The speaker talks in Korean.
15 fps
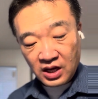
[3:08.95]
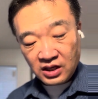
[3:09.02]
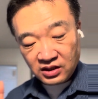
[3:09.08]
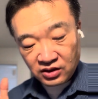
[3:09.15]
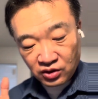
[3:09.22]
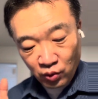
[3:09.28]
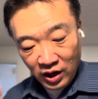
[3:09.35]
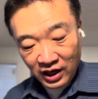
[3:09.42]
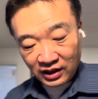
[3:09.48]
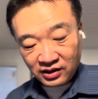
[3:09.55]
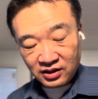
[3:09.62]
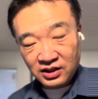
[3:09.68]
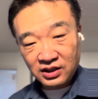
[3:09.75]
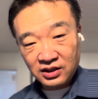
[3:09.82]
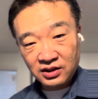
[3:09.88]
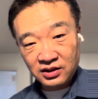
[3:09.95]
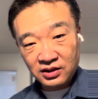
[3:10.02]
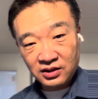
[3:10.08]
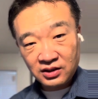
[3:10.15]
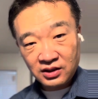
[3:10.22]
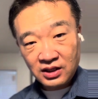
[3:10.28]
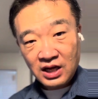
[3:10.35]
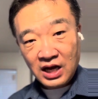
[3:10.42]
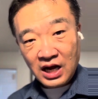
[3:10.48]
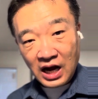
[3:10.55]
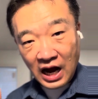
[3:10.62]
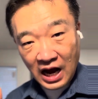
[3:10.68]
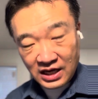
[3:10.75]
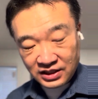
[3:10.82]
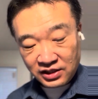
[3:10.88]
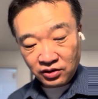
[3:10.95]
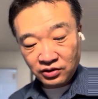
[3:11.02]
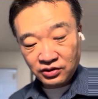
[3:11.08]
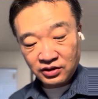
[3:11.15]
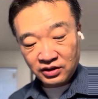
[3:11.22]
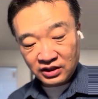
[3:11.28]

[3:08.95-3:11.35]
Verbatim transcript: 그와 같은 일을 하실 것을